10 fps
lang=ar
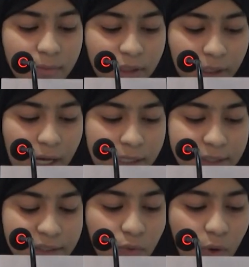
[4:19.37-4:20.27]
من
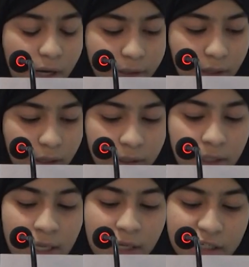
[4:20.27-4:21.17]
قادة وأعضاء
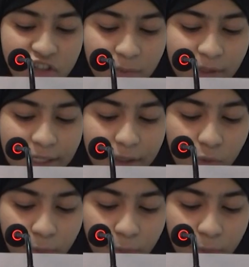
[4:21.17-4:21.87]
لجميل